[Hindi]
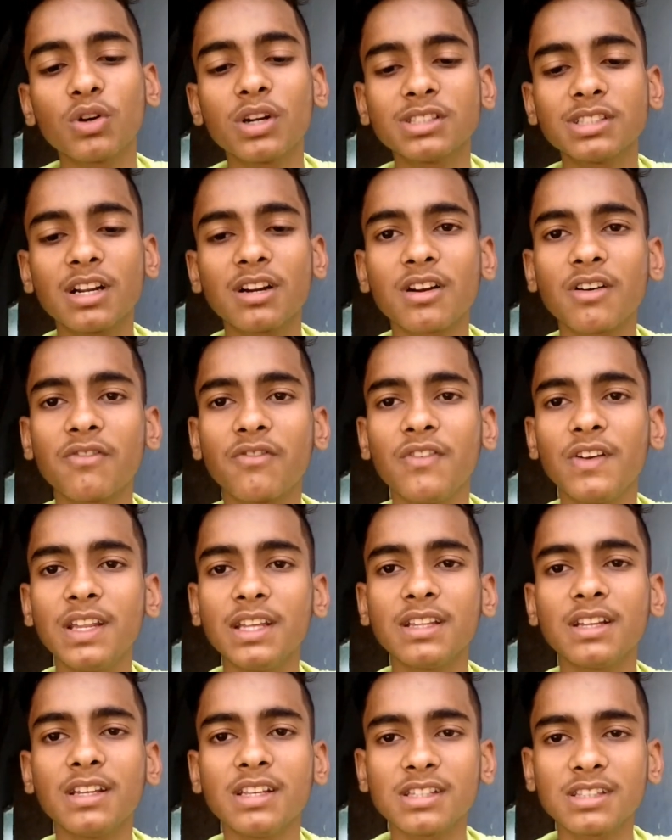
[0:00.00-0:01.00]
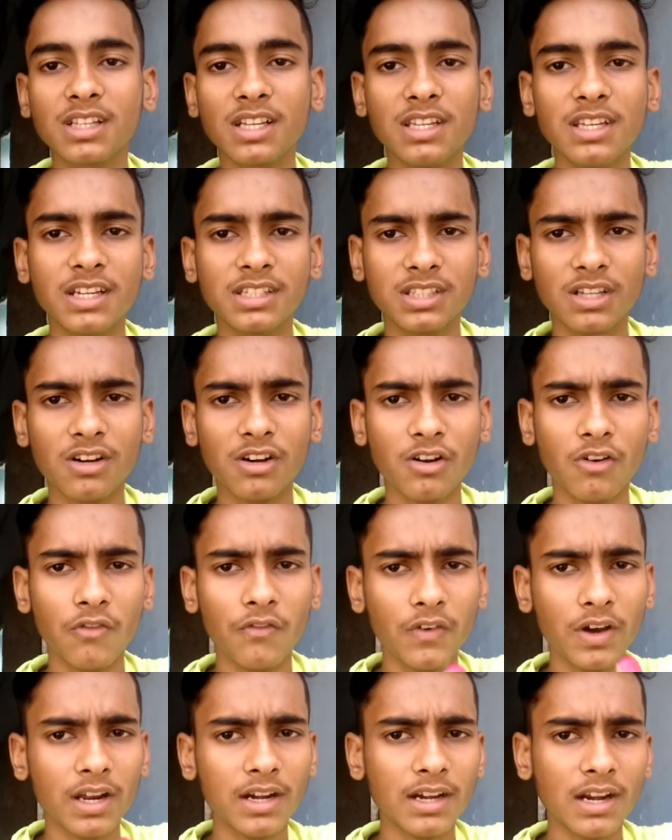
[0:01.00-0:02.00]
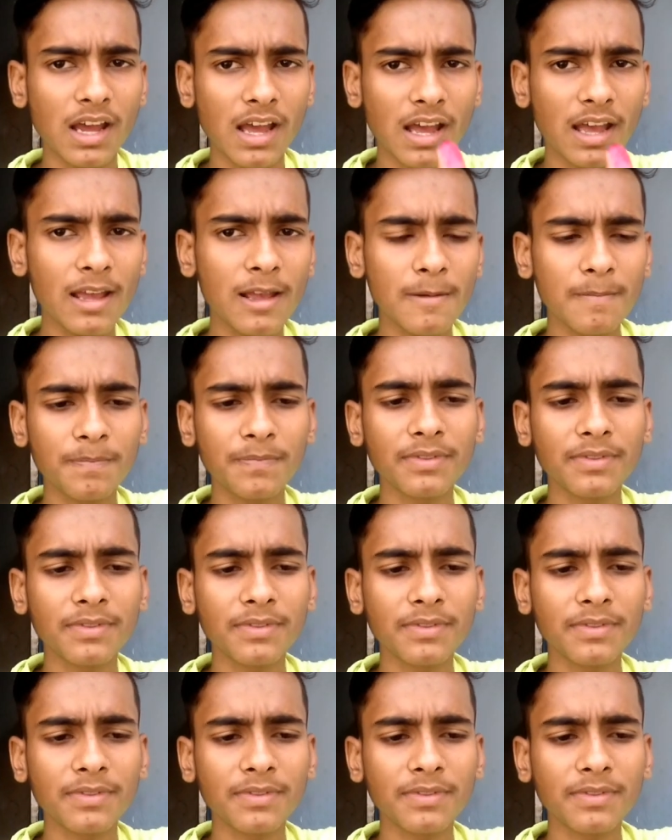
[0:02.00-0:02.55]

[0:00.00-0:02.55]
थोड़ा सा रफली इस तरीके से रफ करना है